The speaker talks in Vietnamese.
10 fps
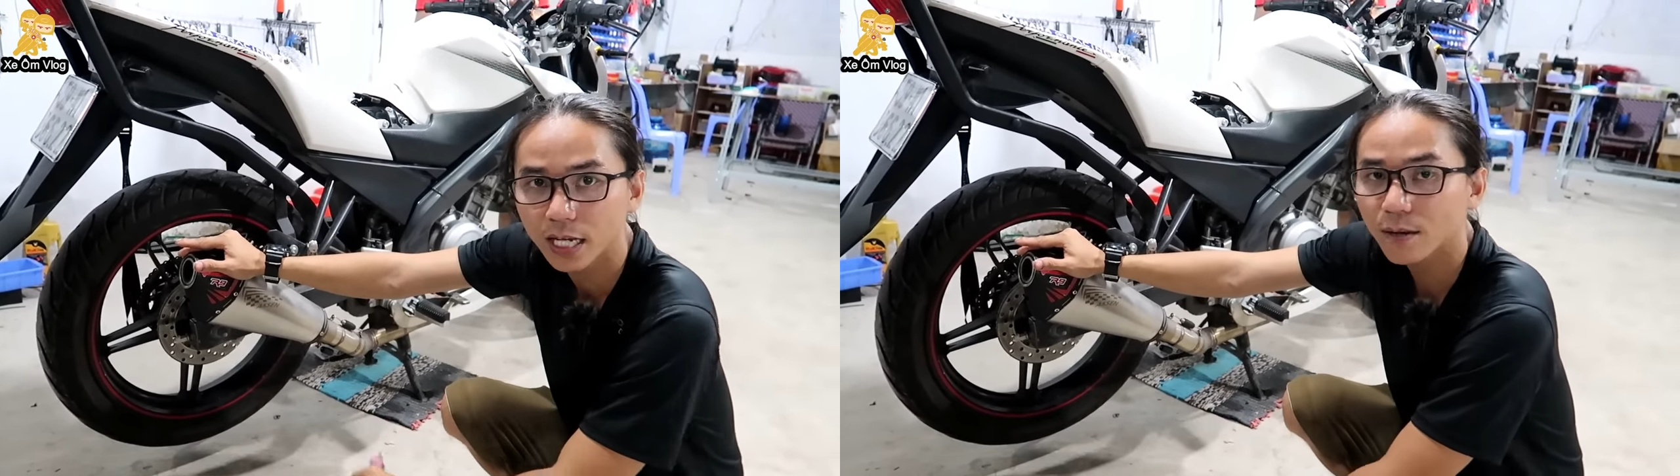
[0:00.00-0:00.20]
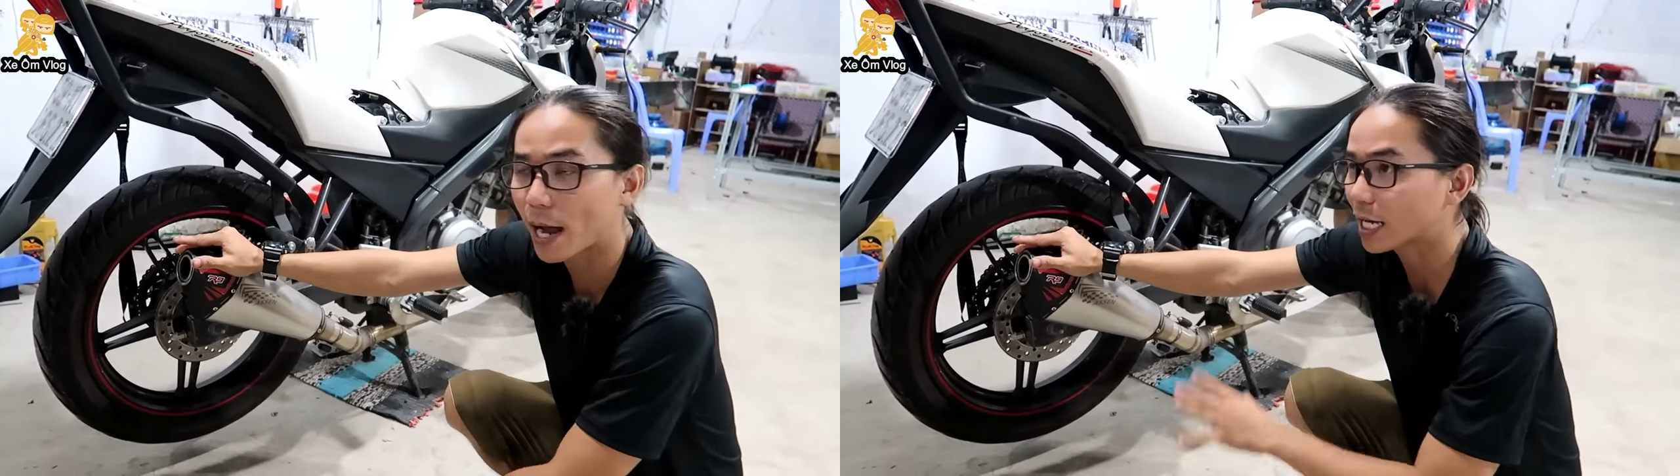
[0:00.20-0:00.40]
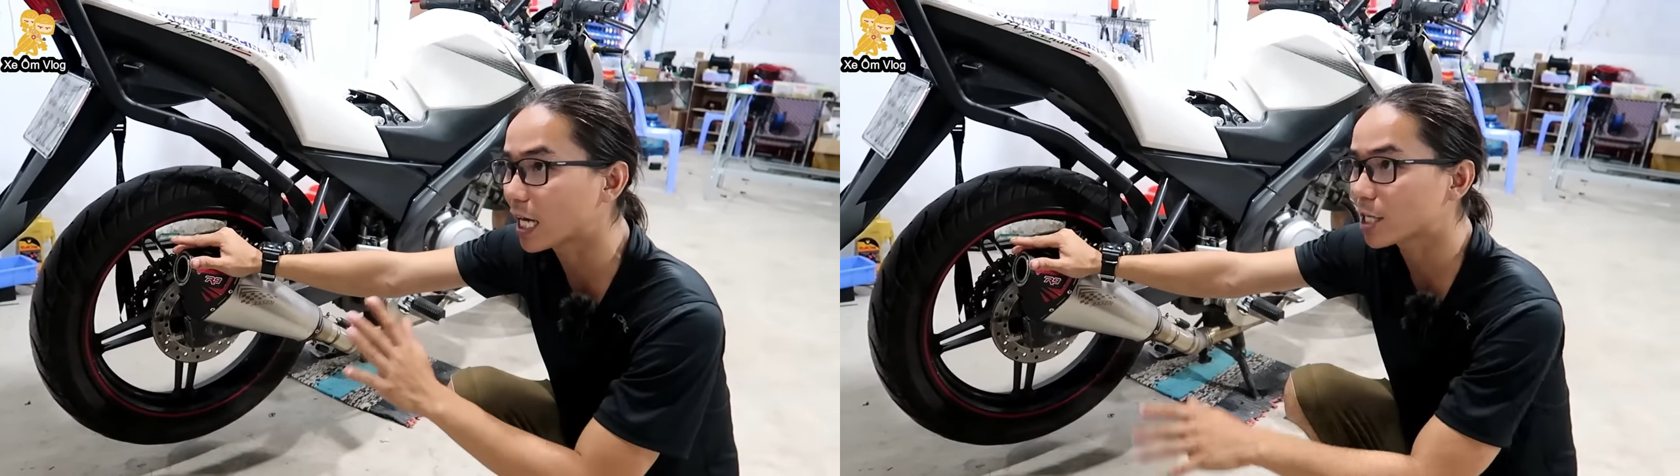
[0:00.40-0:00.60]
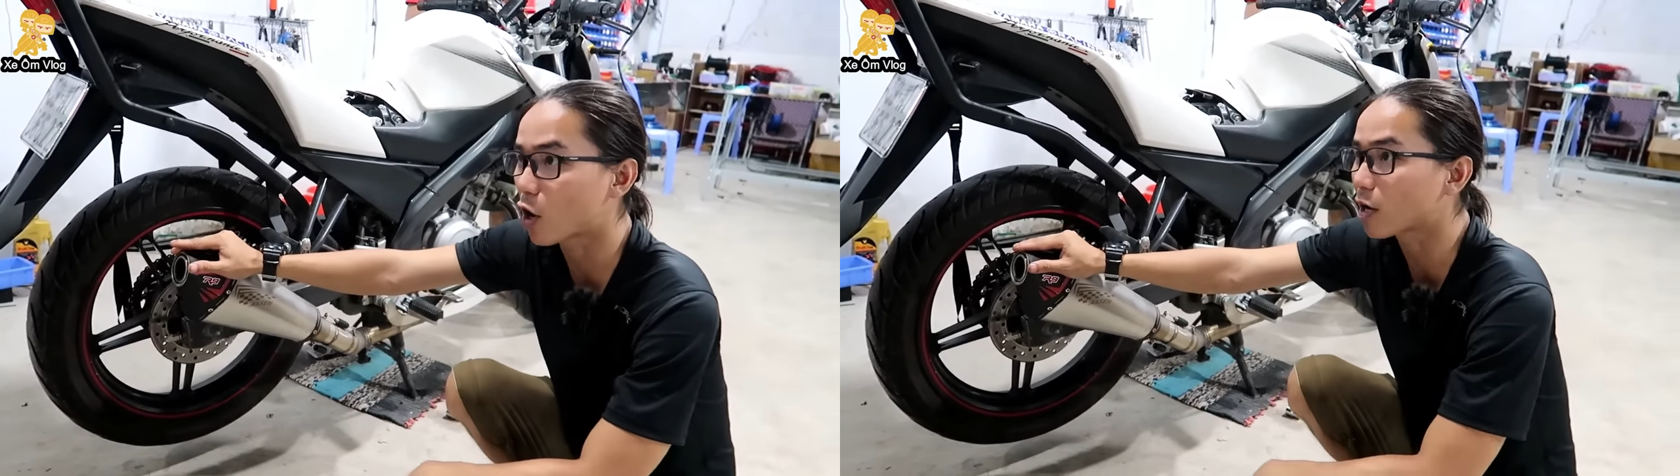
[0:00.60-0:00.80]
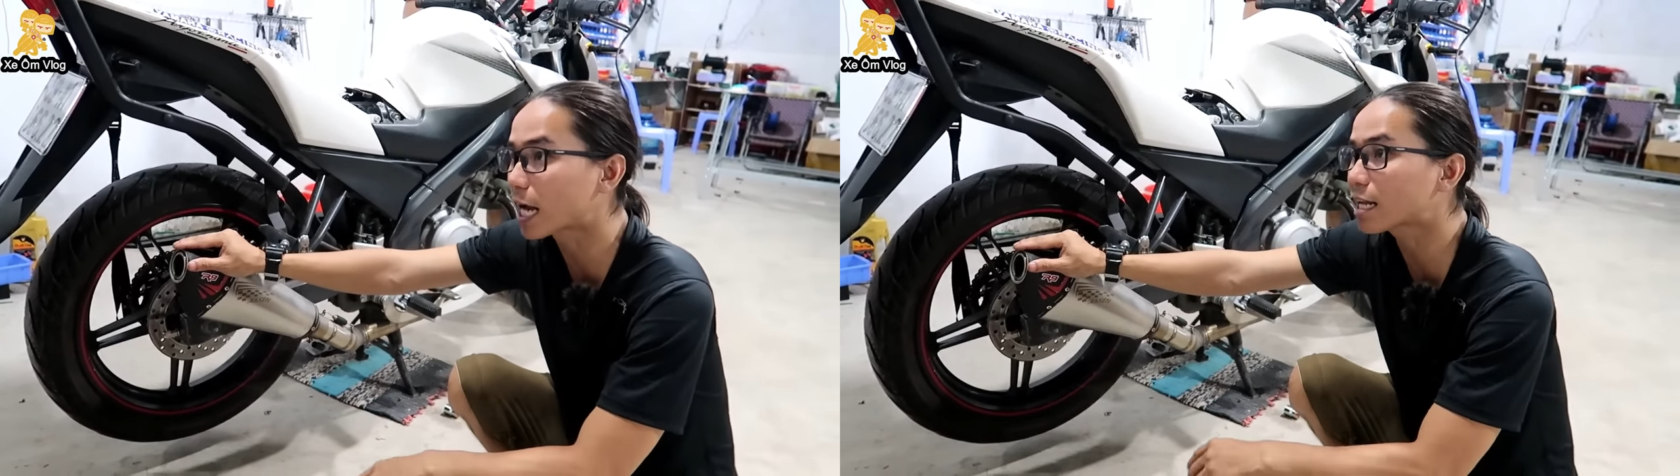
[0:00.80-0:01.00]
các bạn có thể
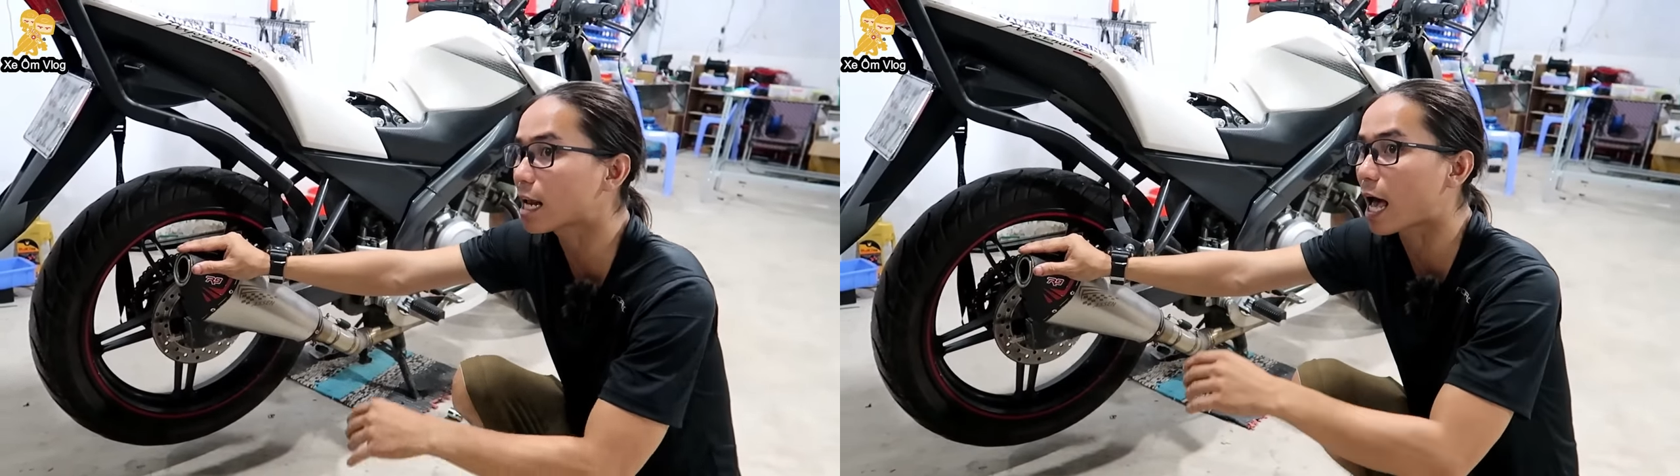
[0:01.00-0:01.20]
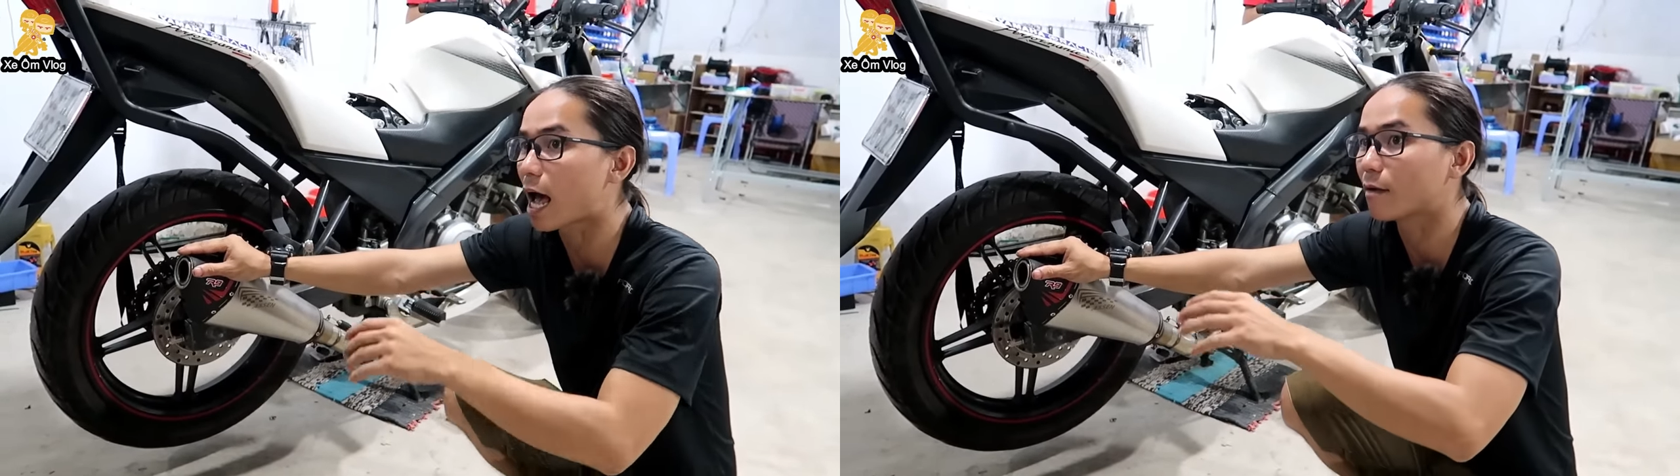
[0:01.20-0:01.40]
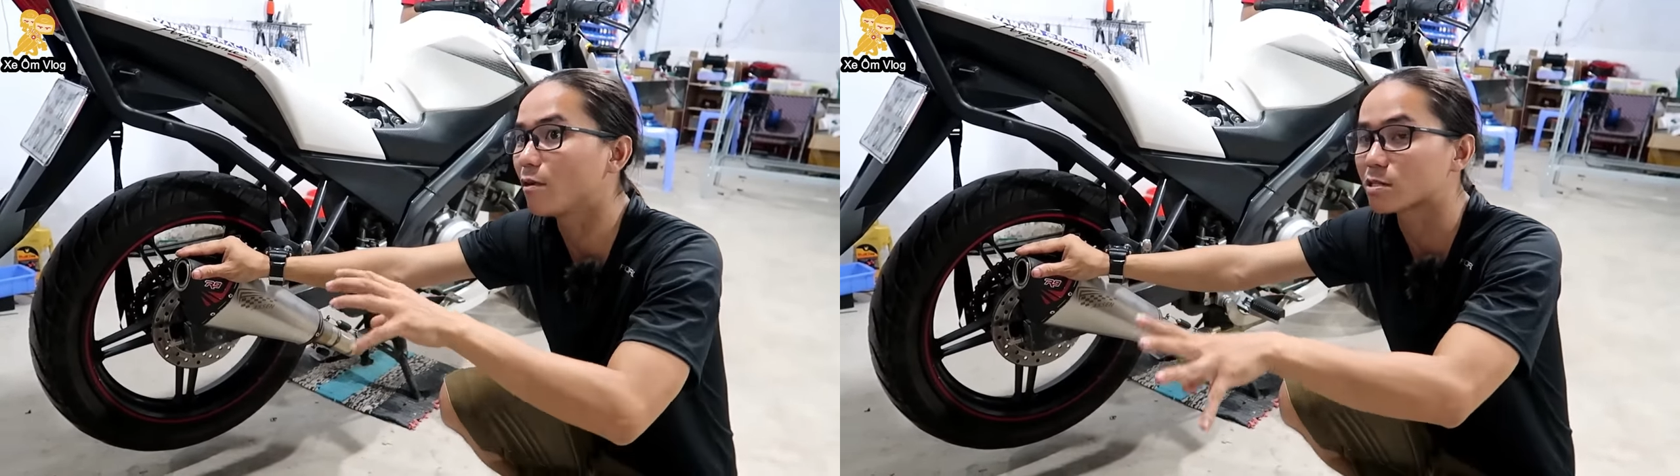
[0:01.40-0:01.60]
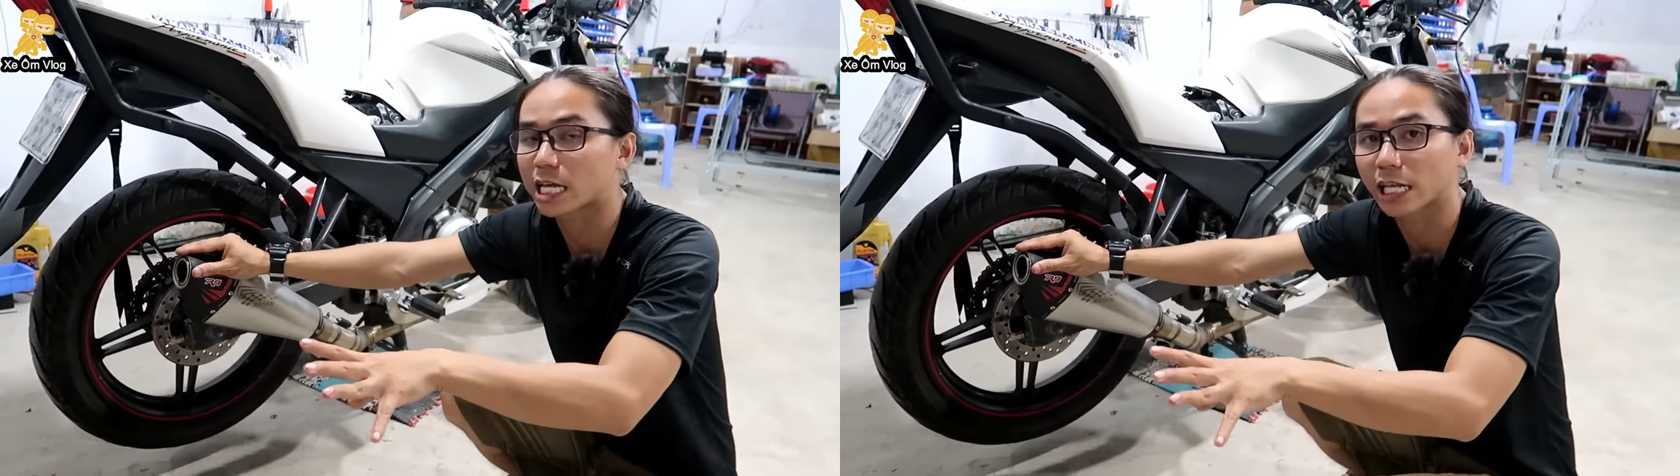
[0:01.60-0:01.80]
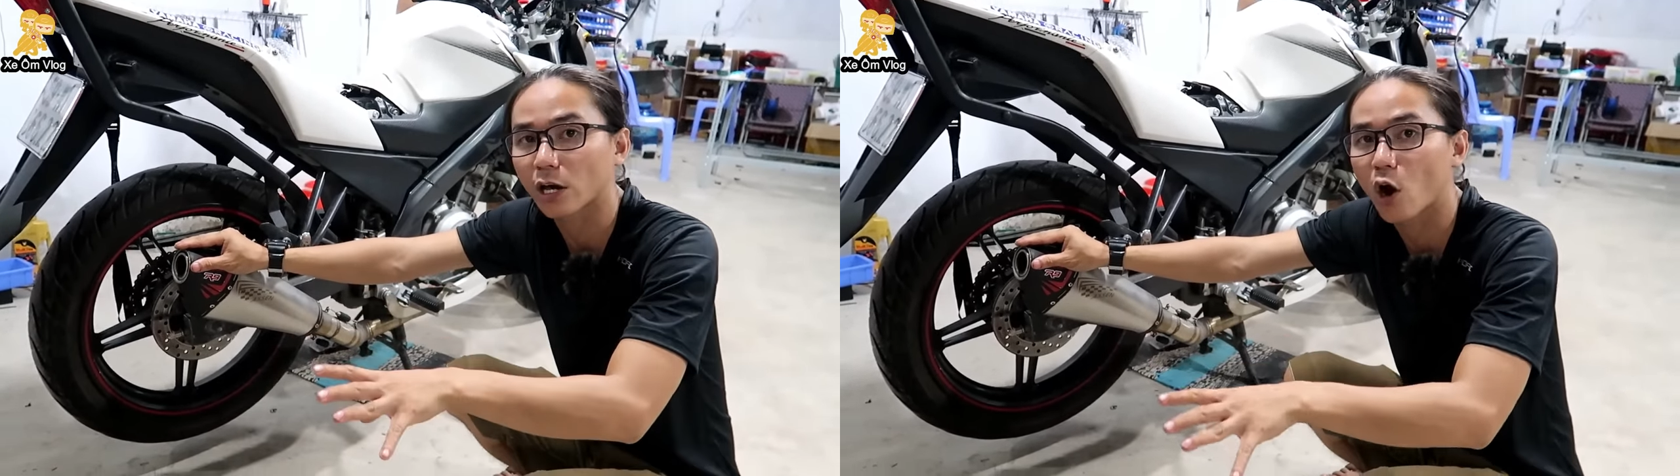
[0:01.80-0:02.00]
chọn cách là ví dụ
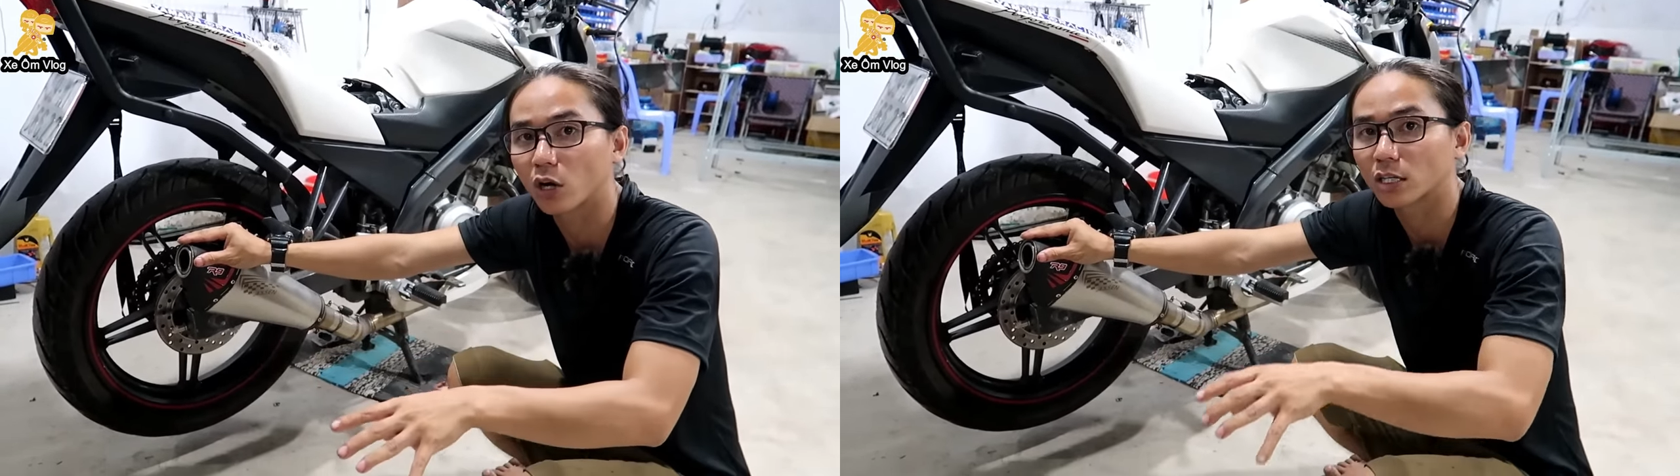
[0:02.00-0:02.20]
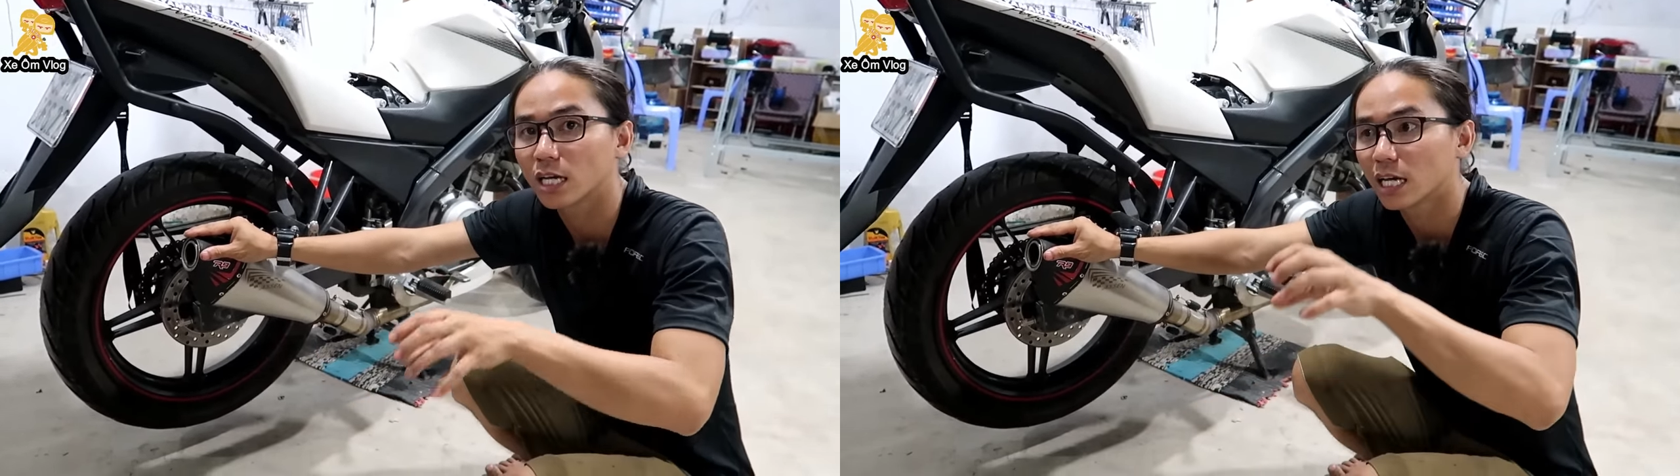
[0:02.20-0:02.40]
xe tay côn